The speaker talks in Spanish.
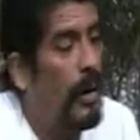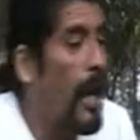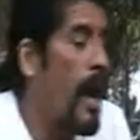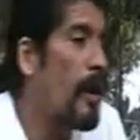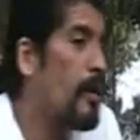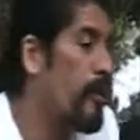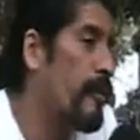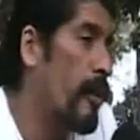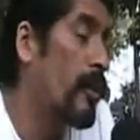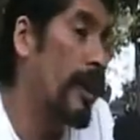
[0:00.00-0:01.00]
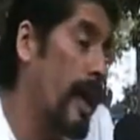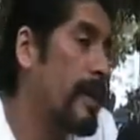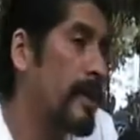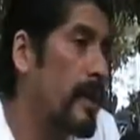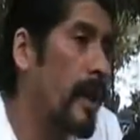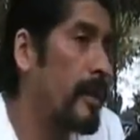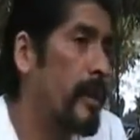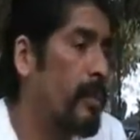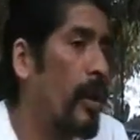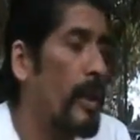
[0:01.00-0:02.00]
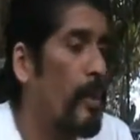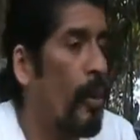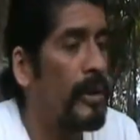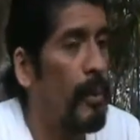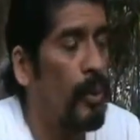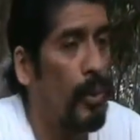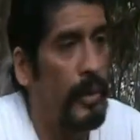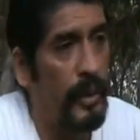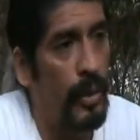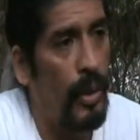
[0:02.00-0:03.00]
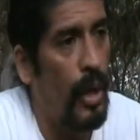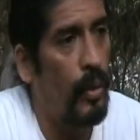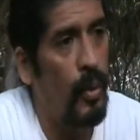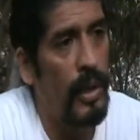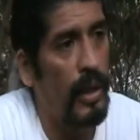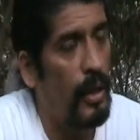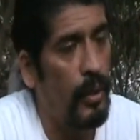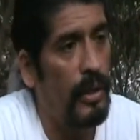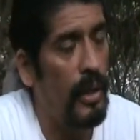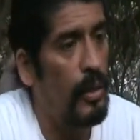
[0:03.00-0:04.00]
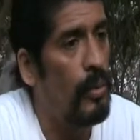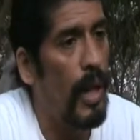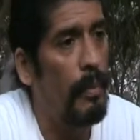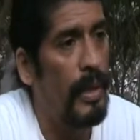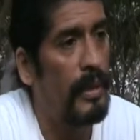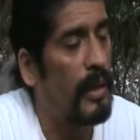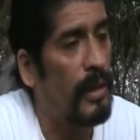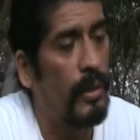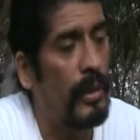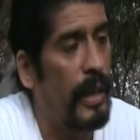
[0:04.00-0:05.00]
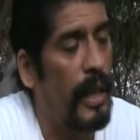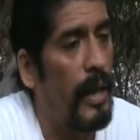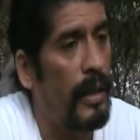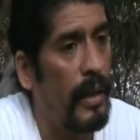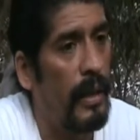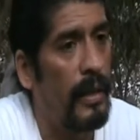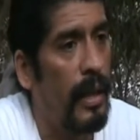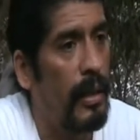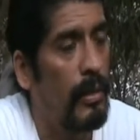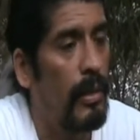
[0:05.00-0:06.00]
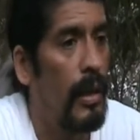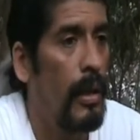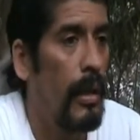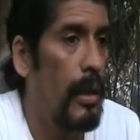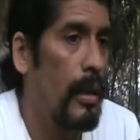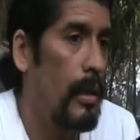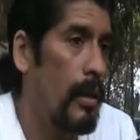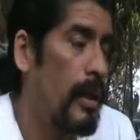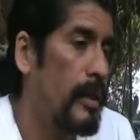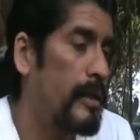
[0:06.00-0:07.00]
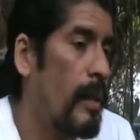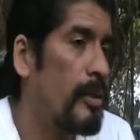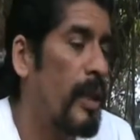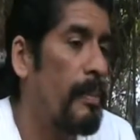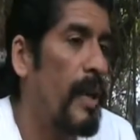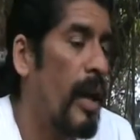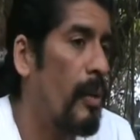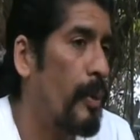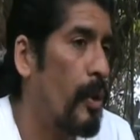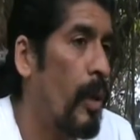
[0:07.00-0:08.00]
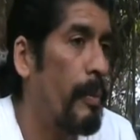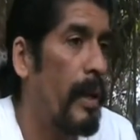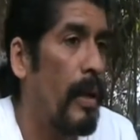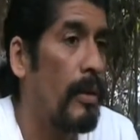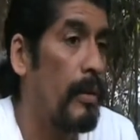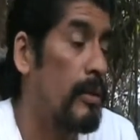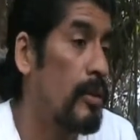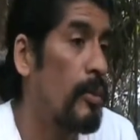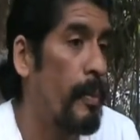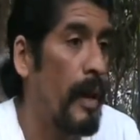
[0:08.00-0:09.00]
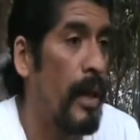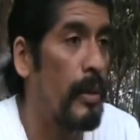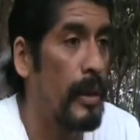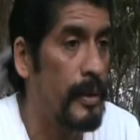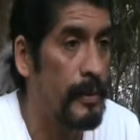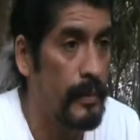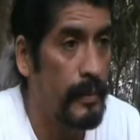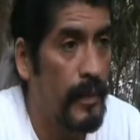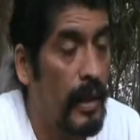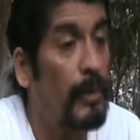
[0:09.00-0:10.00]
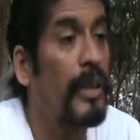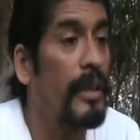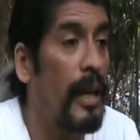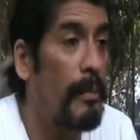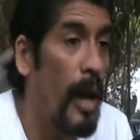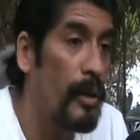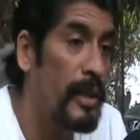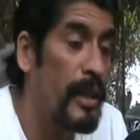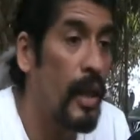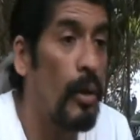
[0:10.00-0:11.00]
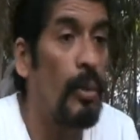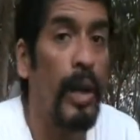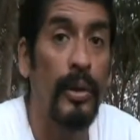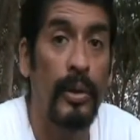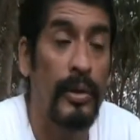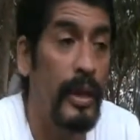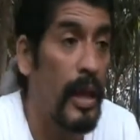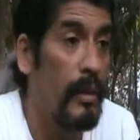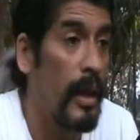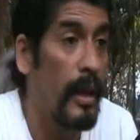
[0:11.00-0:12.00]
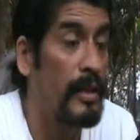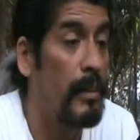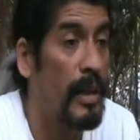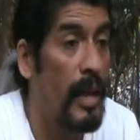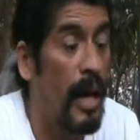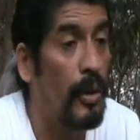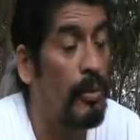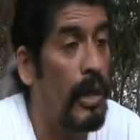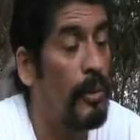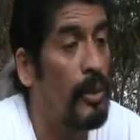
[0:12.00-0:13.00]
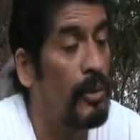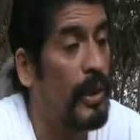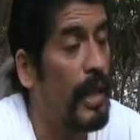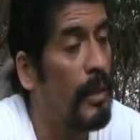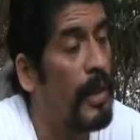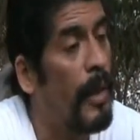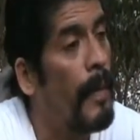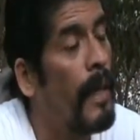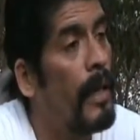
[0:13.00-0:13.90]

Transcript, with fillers: Claro, por favor, gracias, gracias, porque tampoco estamos contra el señor Acuña, ni contra ningún aprista, ni contra nadie en realidad, ¿no? Eh, detestamos el pecado, pero no al pecador. Sí somos pecadores. Estamos entre hermanos, aquí acomodándonos en, este milagro maravilloso que es la vida.